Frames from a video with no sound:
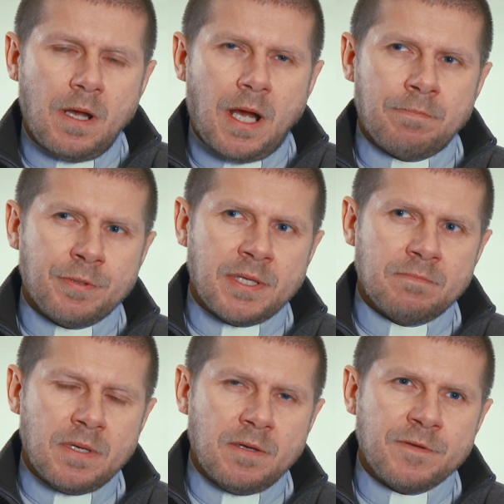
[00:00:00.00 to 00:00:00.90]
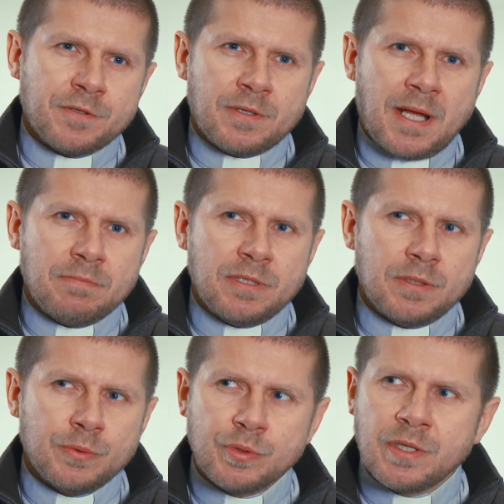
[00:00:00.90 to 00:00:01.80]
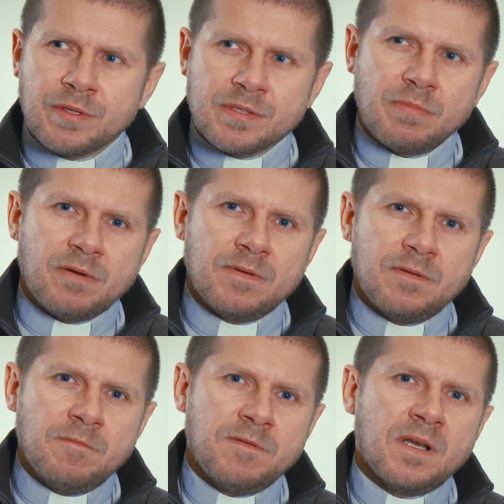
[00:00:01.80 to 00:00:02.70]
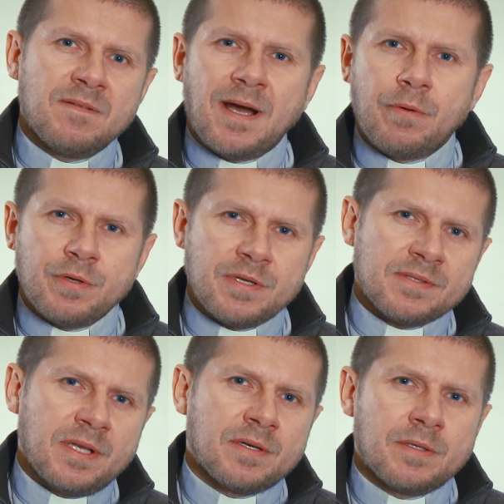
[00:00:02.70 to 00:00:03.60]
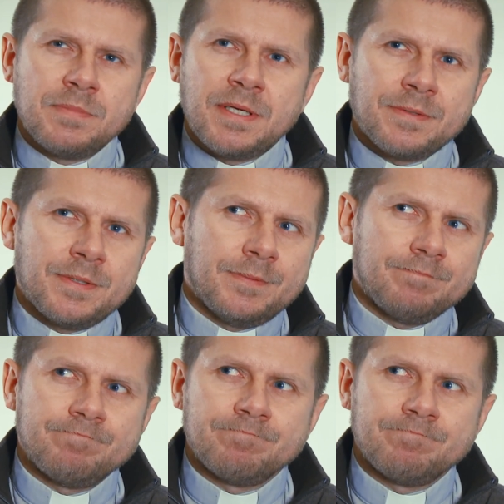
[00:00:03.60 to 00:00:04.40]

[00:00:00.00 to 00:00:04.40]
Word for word: a potem wieczorami długie rozmowy wylewało się z tej kobiety